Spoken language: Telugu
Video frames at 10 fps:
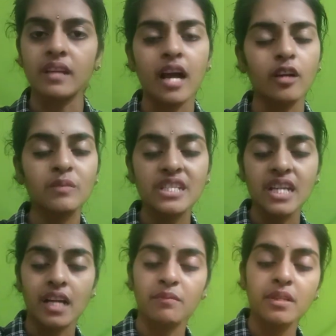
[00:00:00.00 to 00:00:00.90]
నాకు మీరు
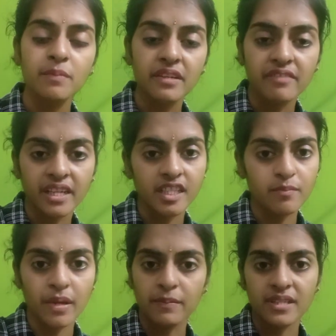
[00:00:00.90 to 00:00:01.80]
చాలామంది ప్రీ
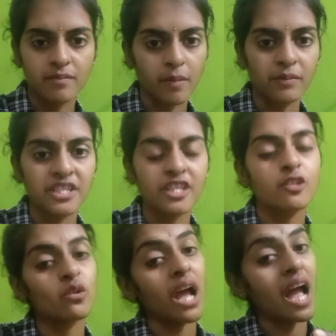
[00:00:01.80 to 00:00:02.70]
ఫైనల్స్ పేపర్స్ పంపించారు
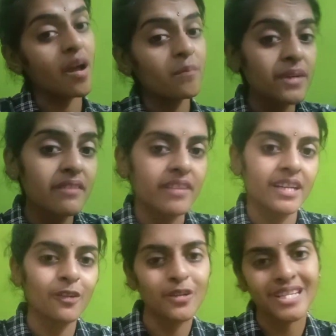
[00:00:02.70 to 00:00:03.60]
సో ఆ ప్రీ
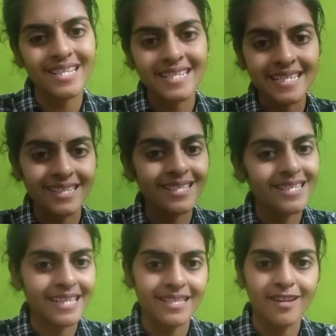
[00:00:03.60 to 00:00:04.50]
ఫైనల్ క్వశ్చన్స్ డిస్కస్
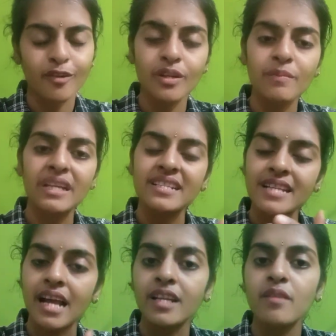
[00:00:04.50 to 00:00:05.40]
చేసినా కూడా మనకి
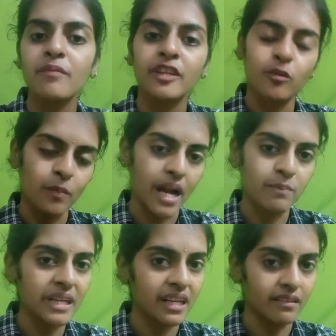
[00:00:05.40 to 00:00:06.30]
చాలా వరకు
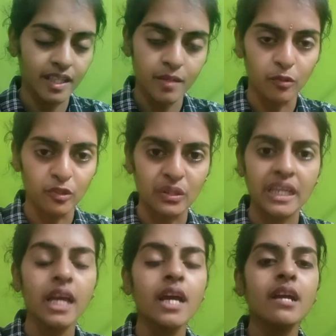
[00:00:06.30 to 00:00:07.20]
పార్ట్ బి కవర్ అయిపోతుంది